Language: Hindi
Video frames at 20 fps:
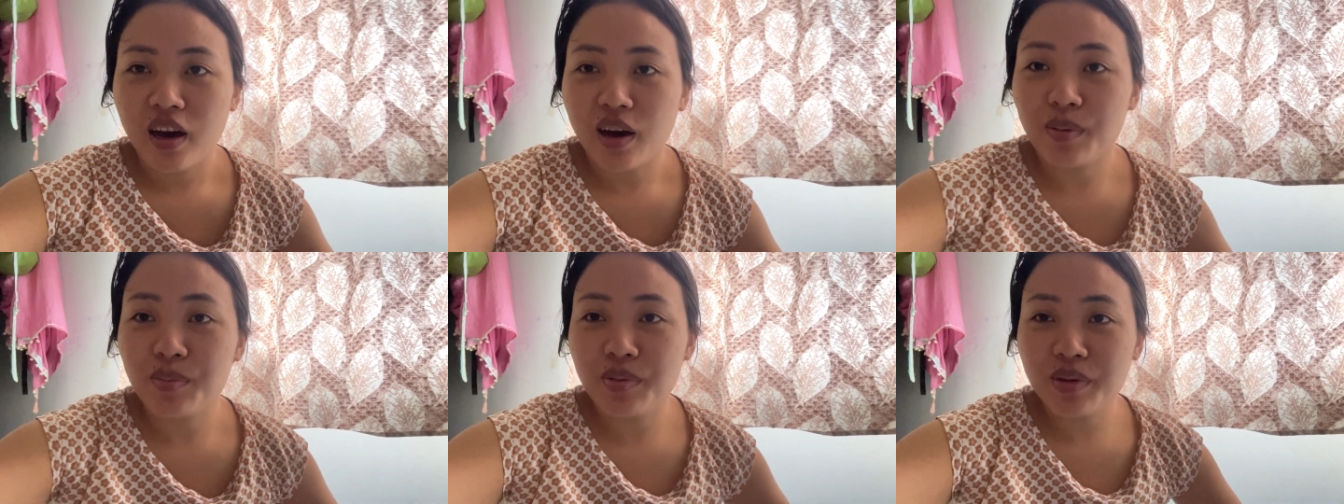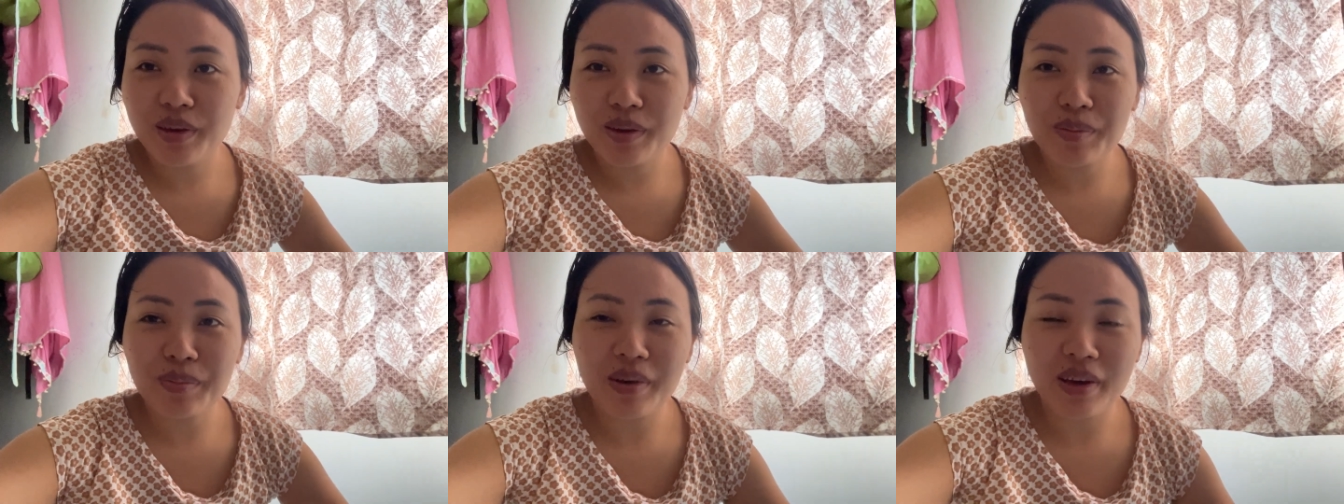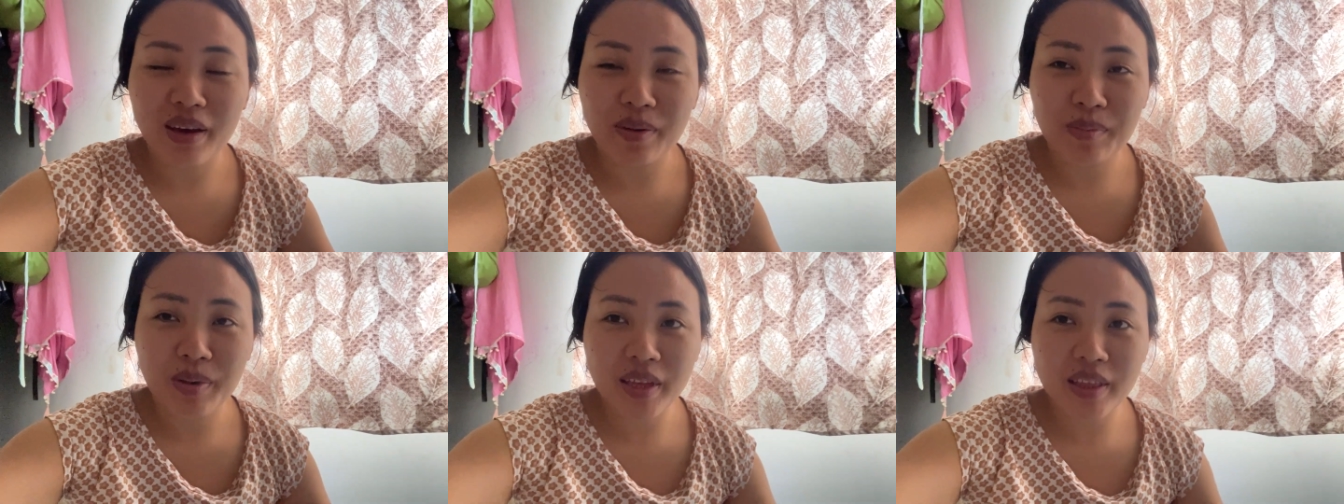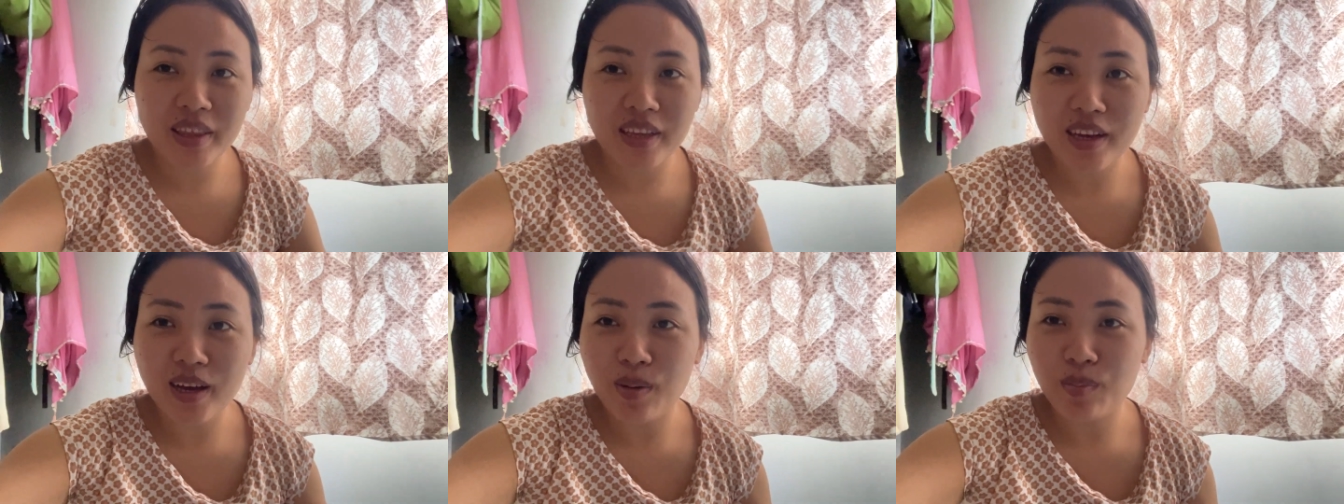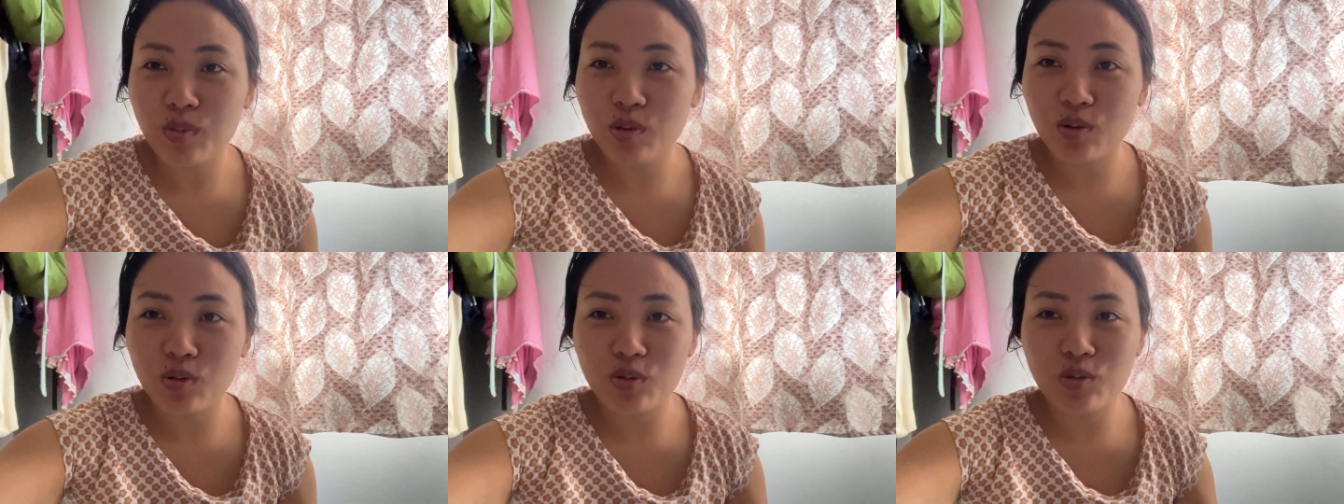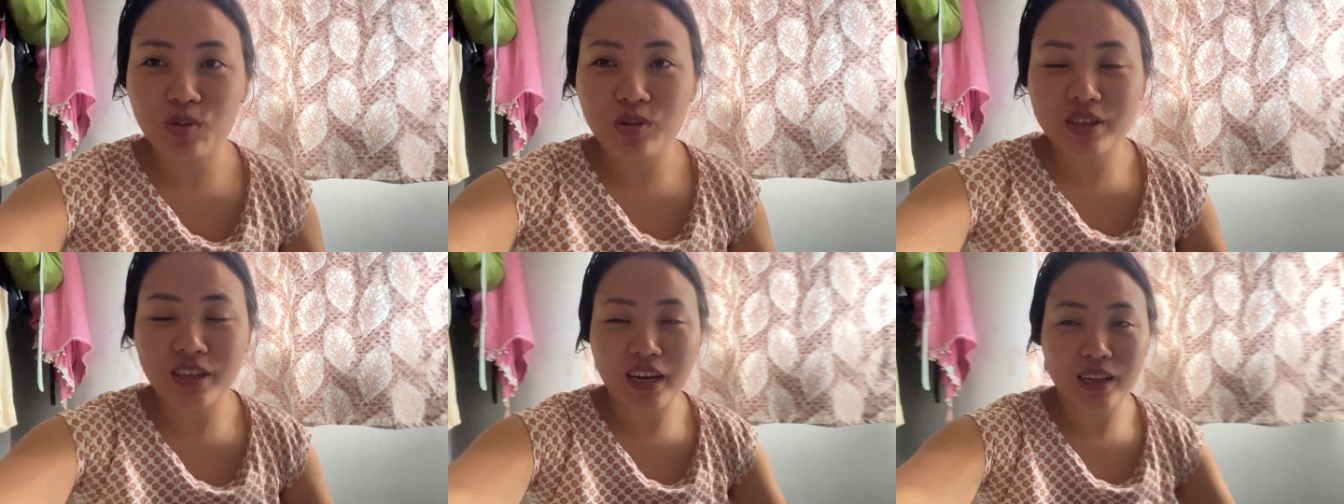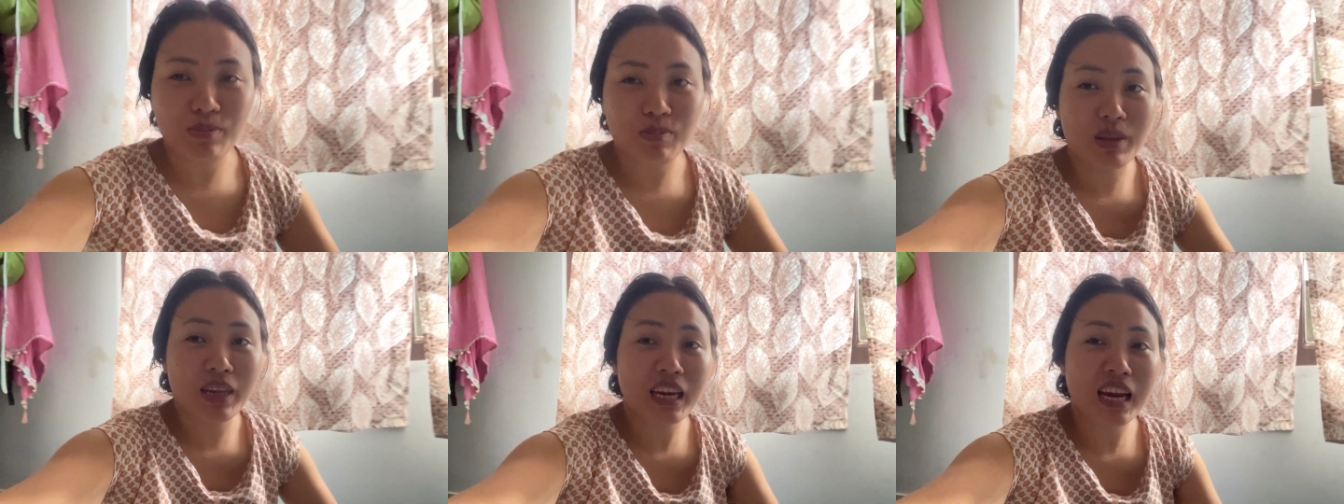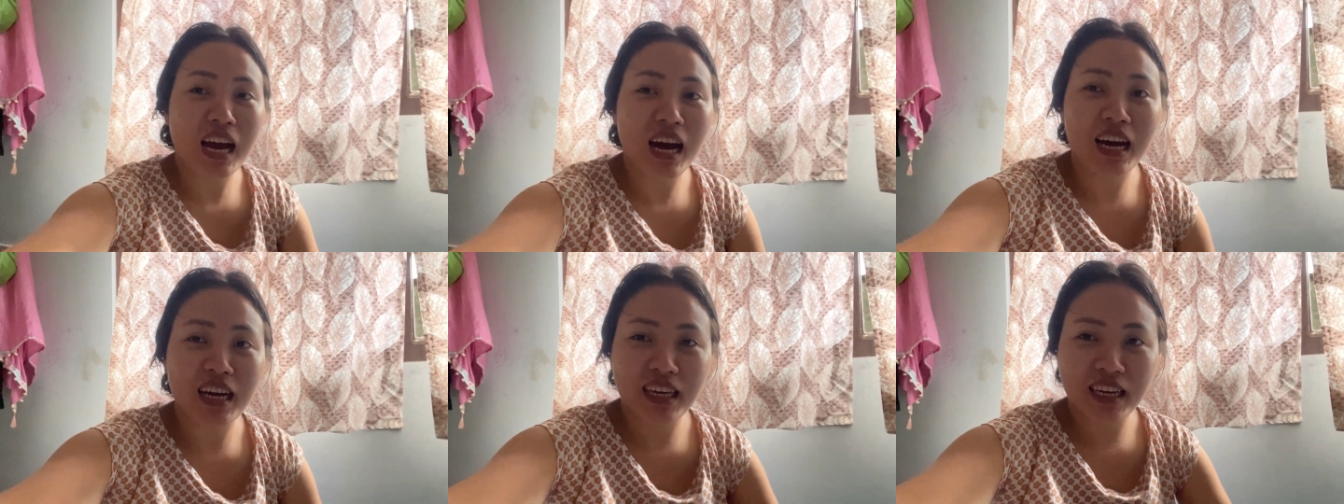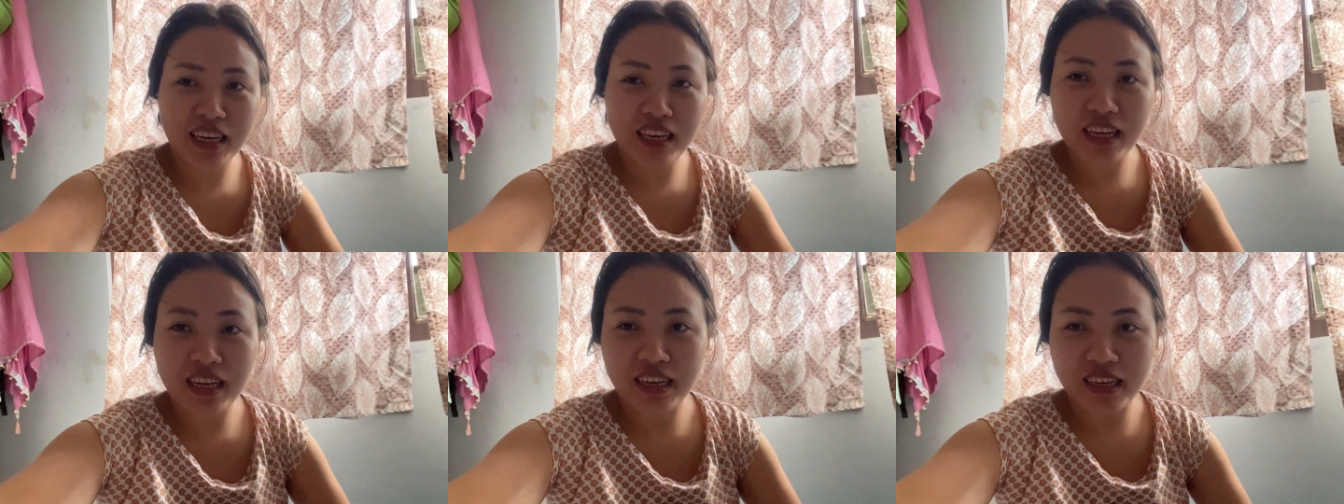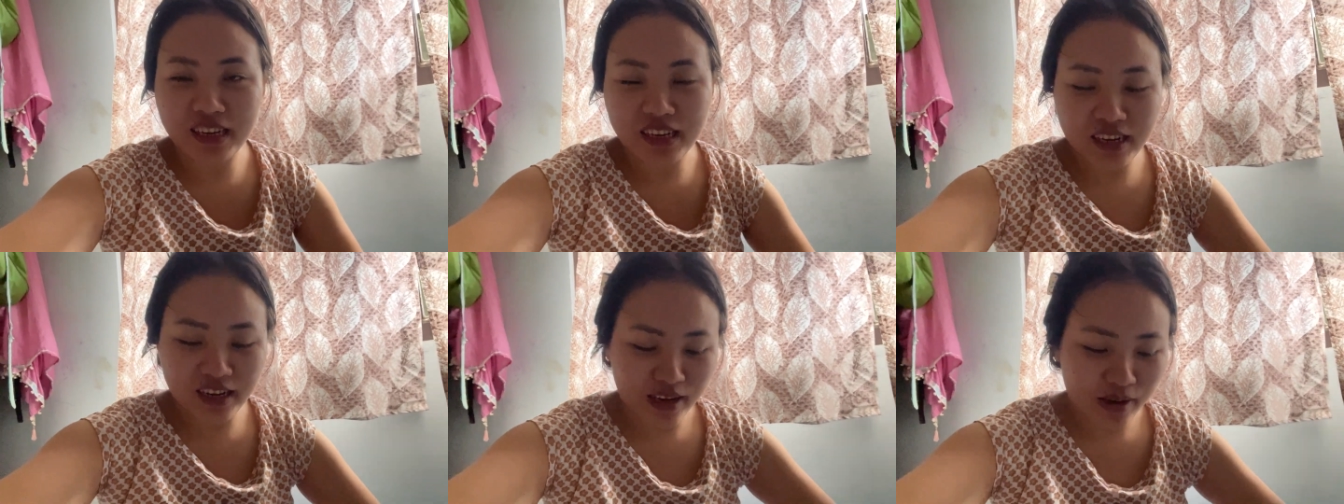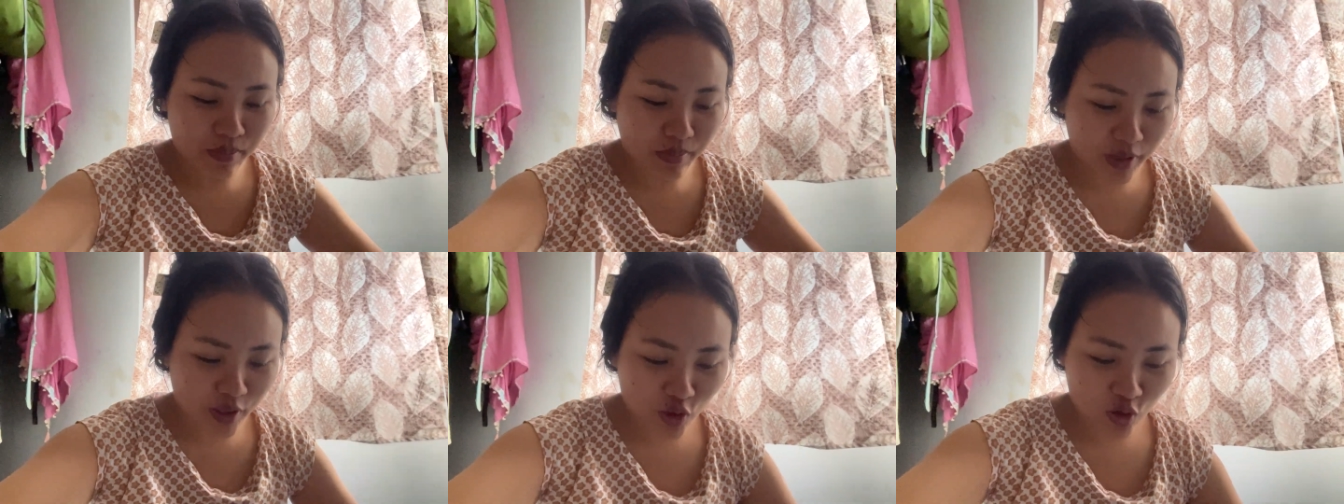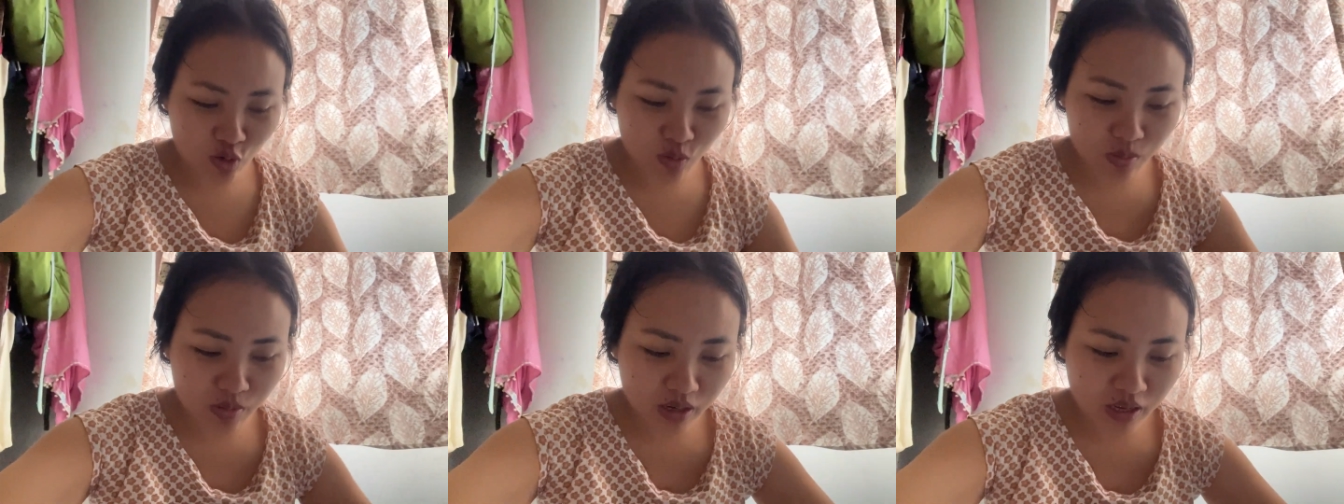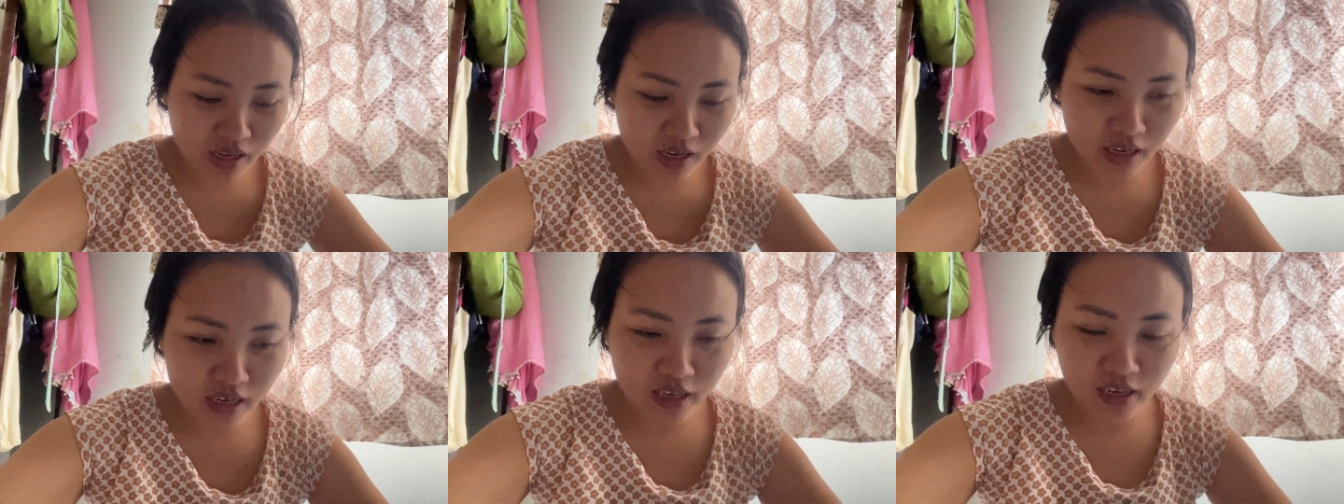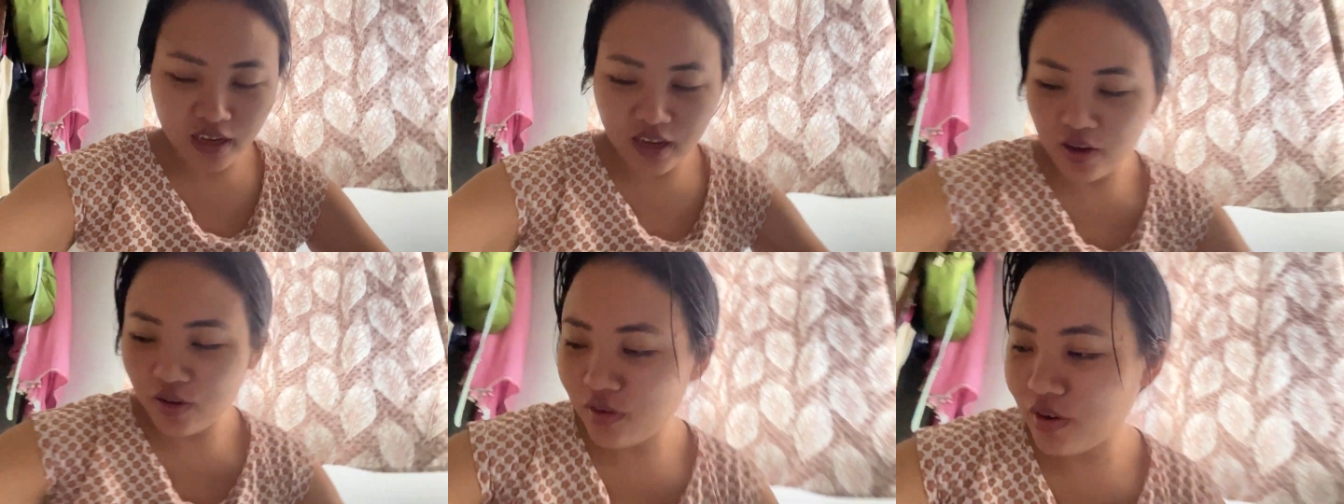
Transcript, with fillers: अभी बेटी हम दोनों साथ में नहा के निकल गया बेटी को भी निकल लिया